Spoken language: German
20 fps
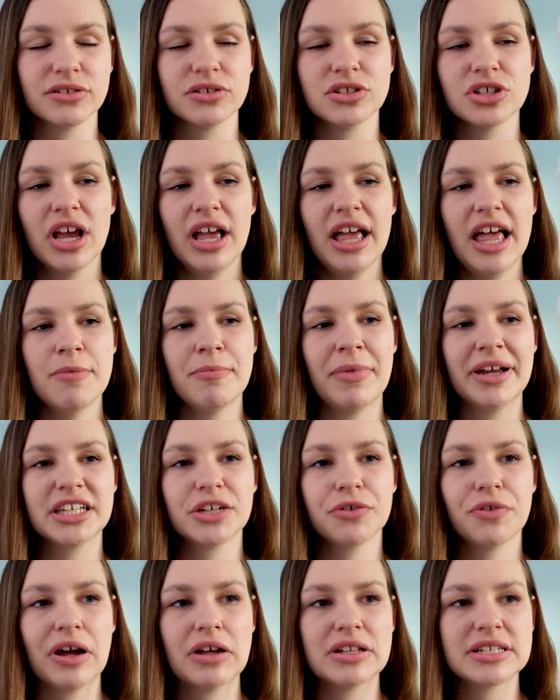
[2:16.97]
Und
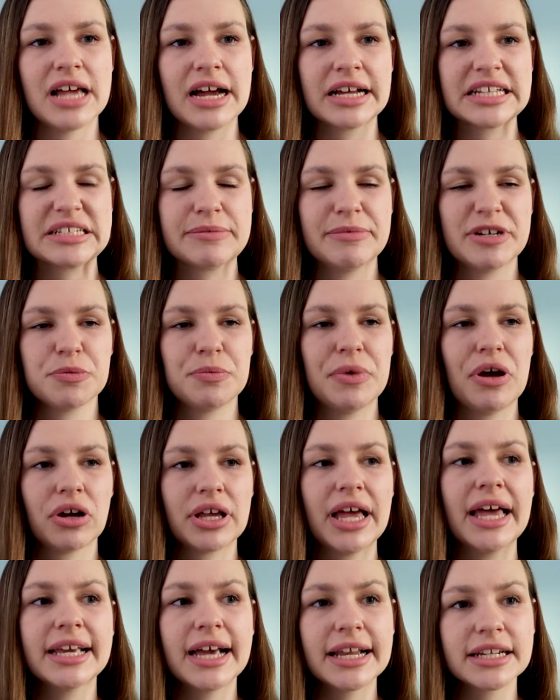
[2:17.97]
manche Frauen sagen zum Beispiel auch,
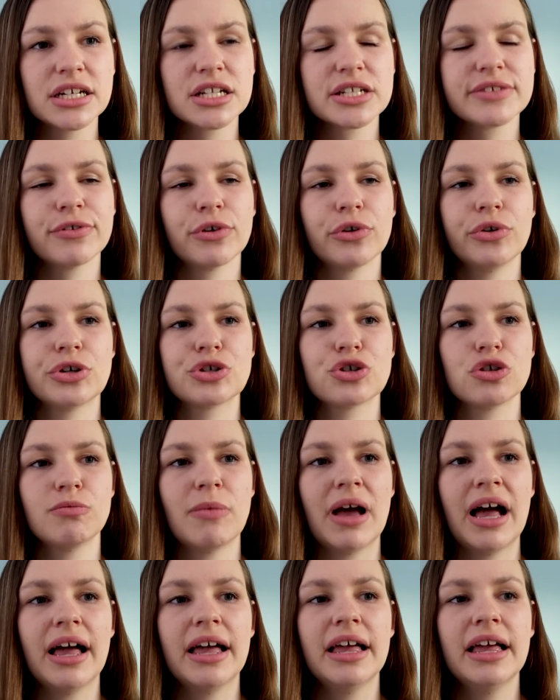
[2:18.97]
ja, ich hatte das früher schon
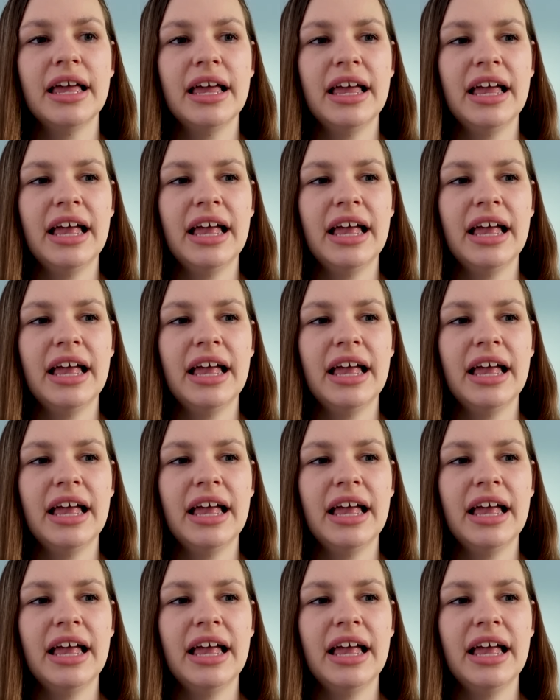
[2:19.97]
mal,